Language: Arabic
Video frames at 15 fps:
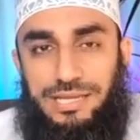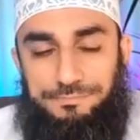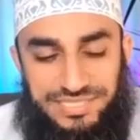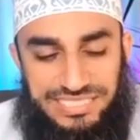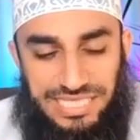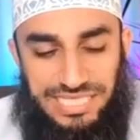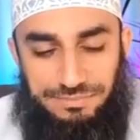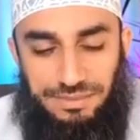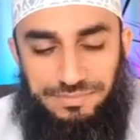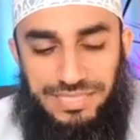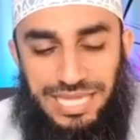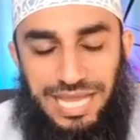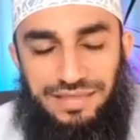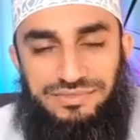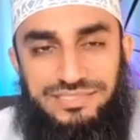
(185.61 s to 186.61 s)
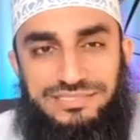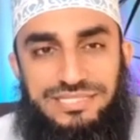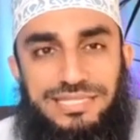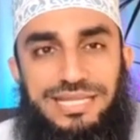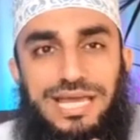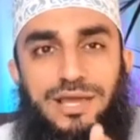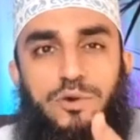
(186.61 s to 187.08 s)
بسبب هذا
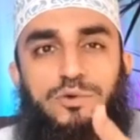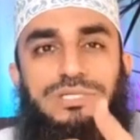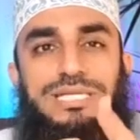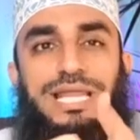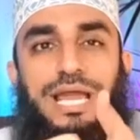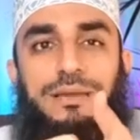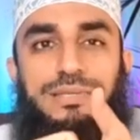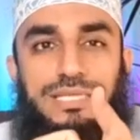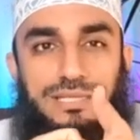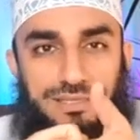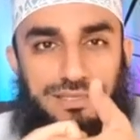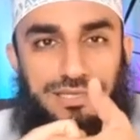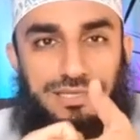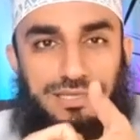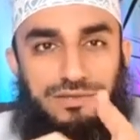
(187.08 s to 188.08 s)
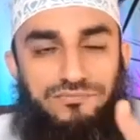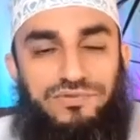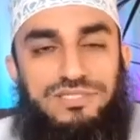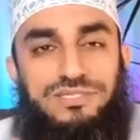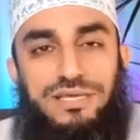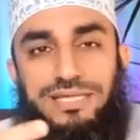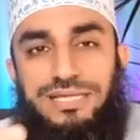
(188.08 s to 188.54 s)
التداخل العميق
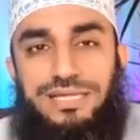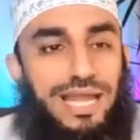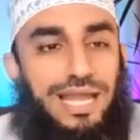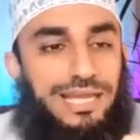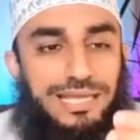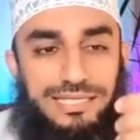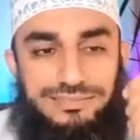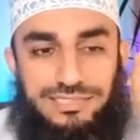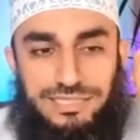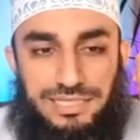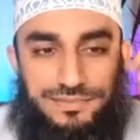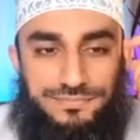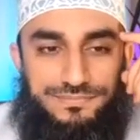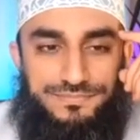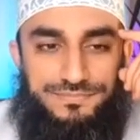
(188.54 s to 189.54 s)
في طريق حياتنا.